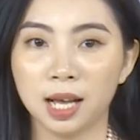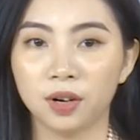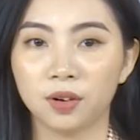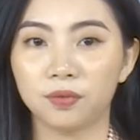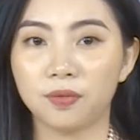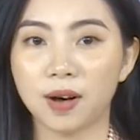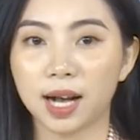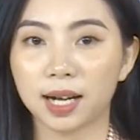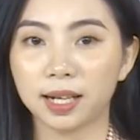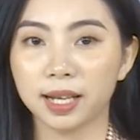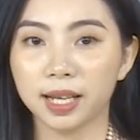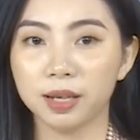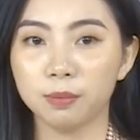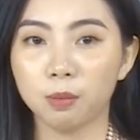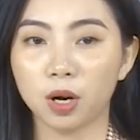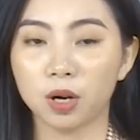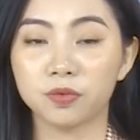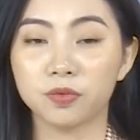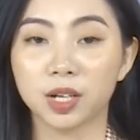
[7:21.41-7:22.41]
Và khi
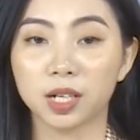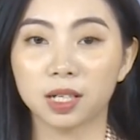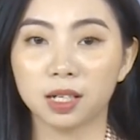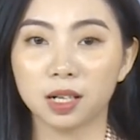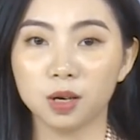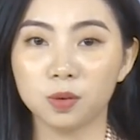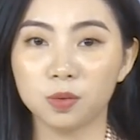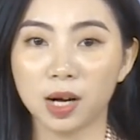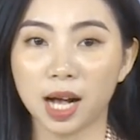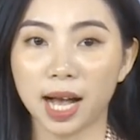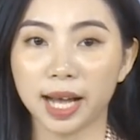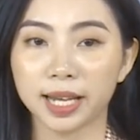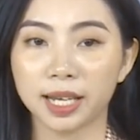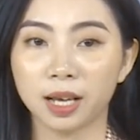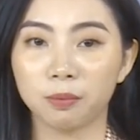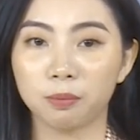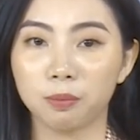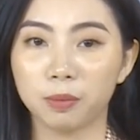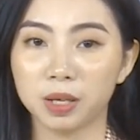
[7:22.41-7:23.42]
mọi việc công khai,
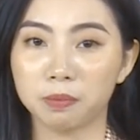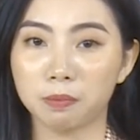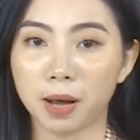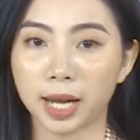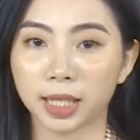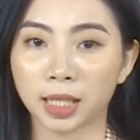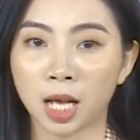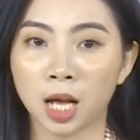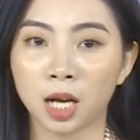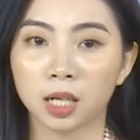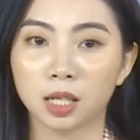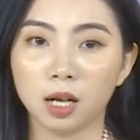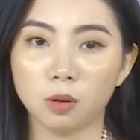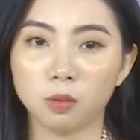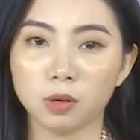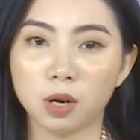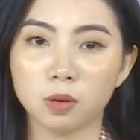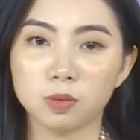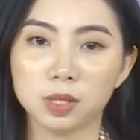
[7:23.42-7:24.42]
minh bạch,
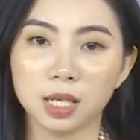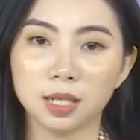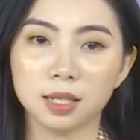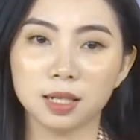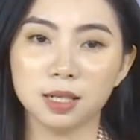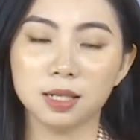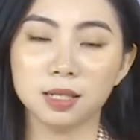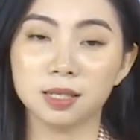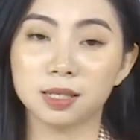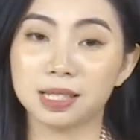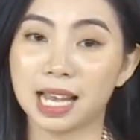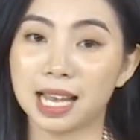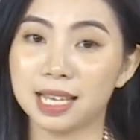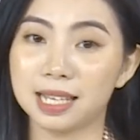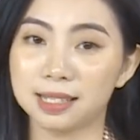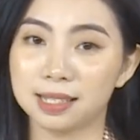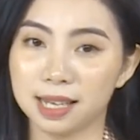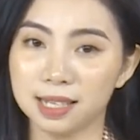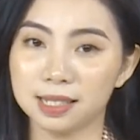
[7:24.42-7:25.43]
cộng đồng dân cư sẽ
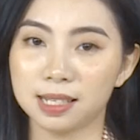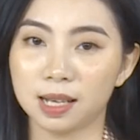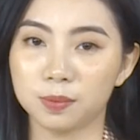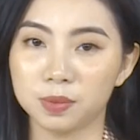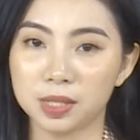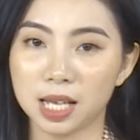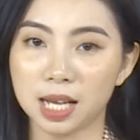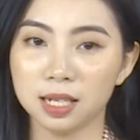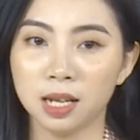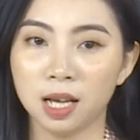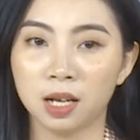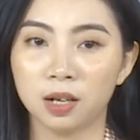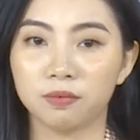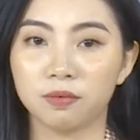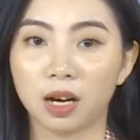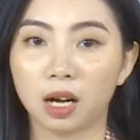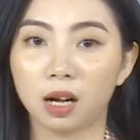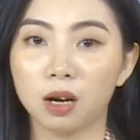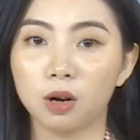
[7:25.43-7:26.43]
dễ giám sát
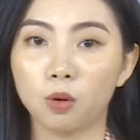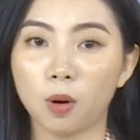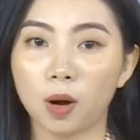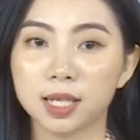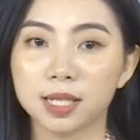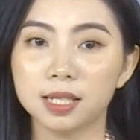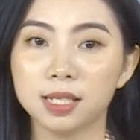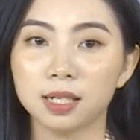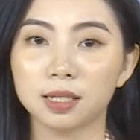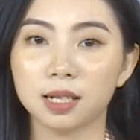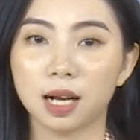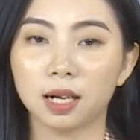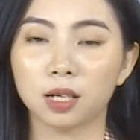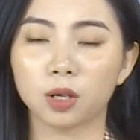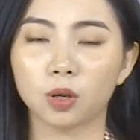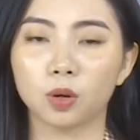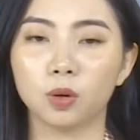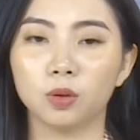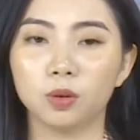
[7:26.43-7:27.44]
và cơ quan chức năng
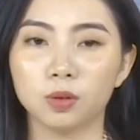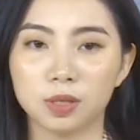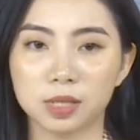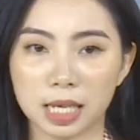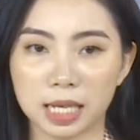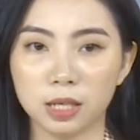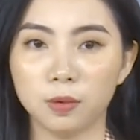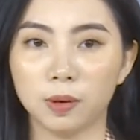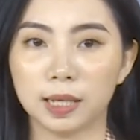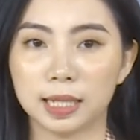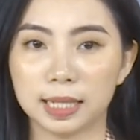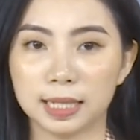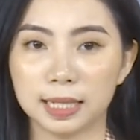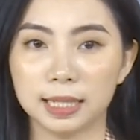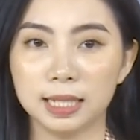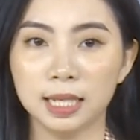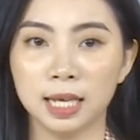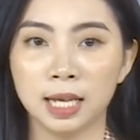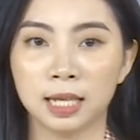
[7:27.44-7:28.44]
cũng dễ quản
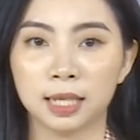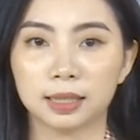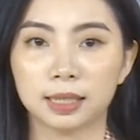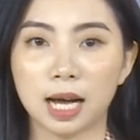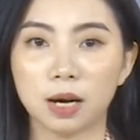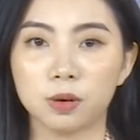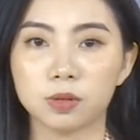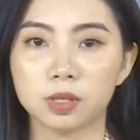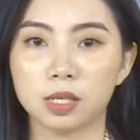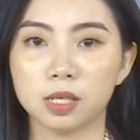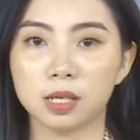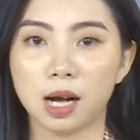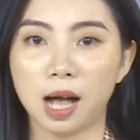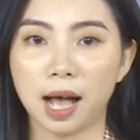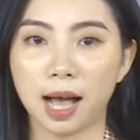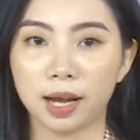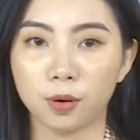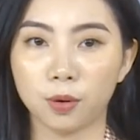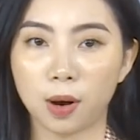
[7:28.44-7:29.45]
lý, tạo sự
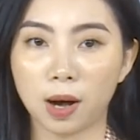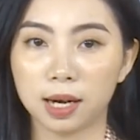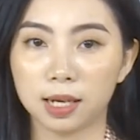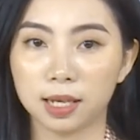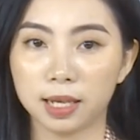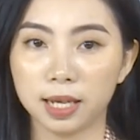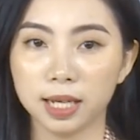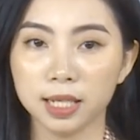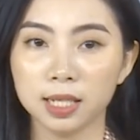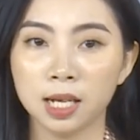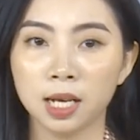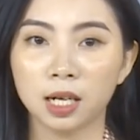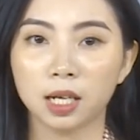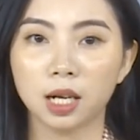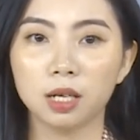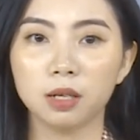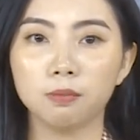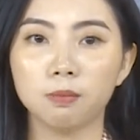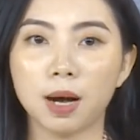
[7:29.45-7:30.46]
hài hòa lợi ích,
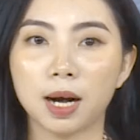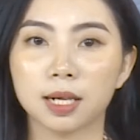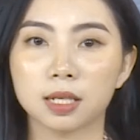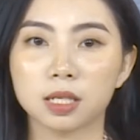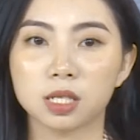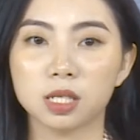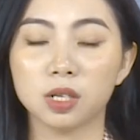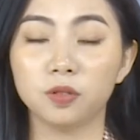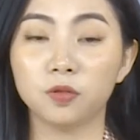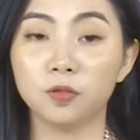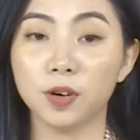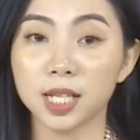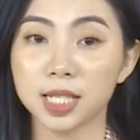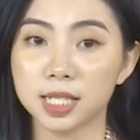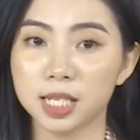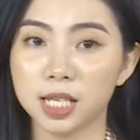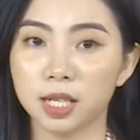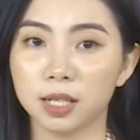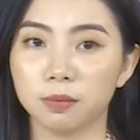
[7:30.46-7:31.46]
cân bằng giữa phát
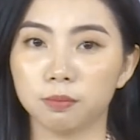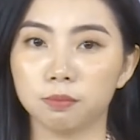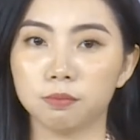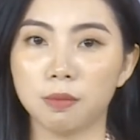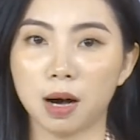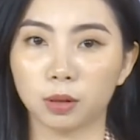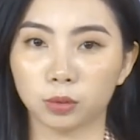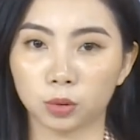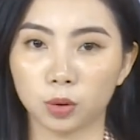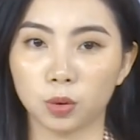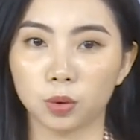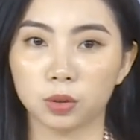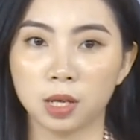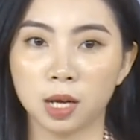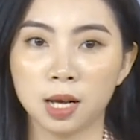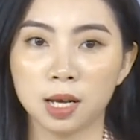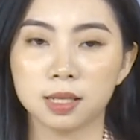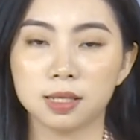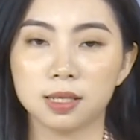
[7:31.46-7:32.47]
triển, bảo tồn,
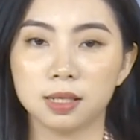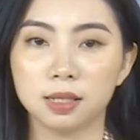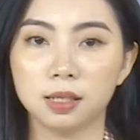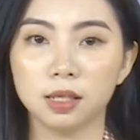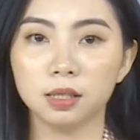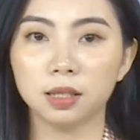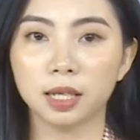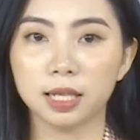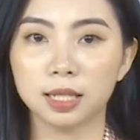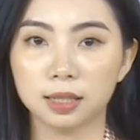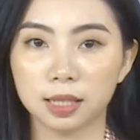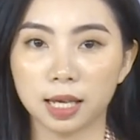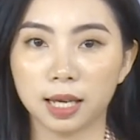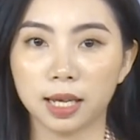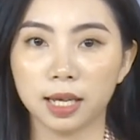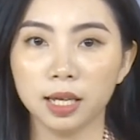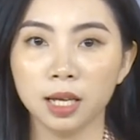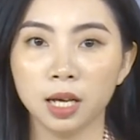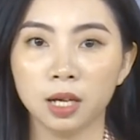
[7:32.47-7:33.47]
giữa kinh
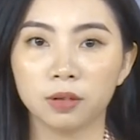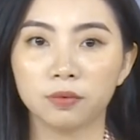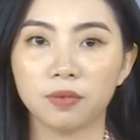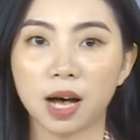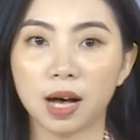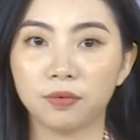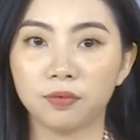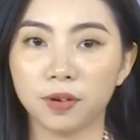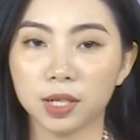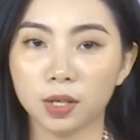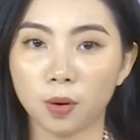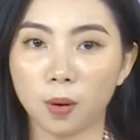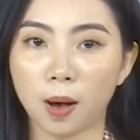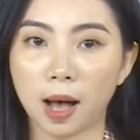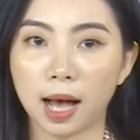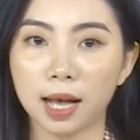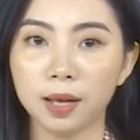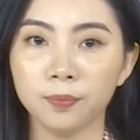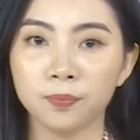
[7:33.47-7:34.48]
tế và văn
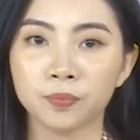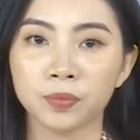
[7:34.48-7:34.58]
hóa.